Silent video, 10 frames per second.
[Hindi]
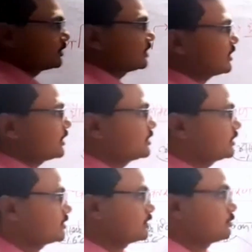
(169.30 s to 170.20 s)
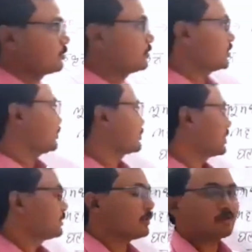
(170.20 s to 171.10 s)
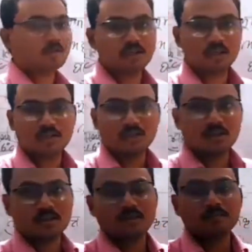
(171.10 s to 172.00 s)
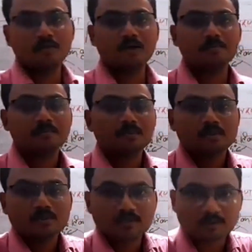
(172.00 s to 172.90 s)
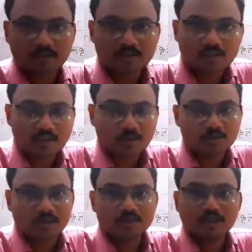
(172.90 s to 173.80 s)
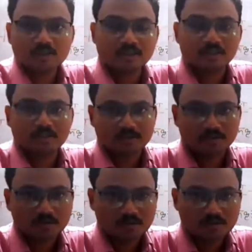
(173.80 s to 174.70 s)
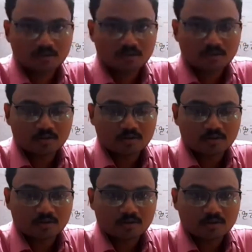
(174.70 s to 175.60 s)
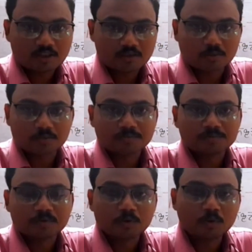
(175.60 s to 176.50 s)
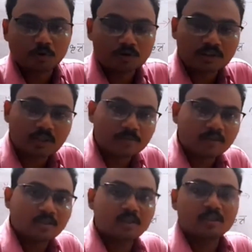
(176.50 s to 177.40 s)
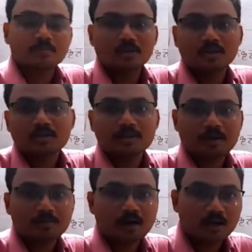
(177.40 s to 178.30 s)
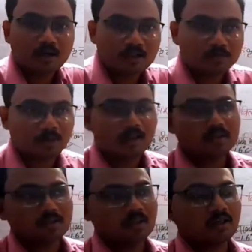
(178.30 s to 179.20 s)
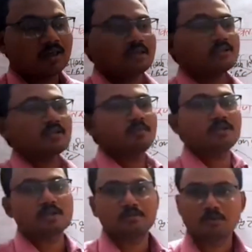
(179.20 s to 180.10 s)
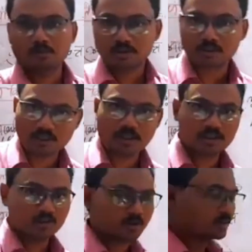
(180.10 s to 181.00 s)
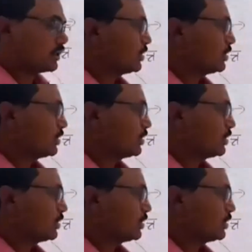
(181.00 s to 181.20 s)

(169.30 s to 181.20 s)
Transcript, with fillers: कि भूमध्य रेखा क्षेत्र से ध्रुवों की ओर जाने पर महासागरीय जल का तापमान सामान्यता क्या होता है घटता जाता है किंतु उपोषण कटबंध क्षेत्र में तापमान अधिक पाया जाता है किसकी अपेक्षा भूमध्य रेखा की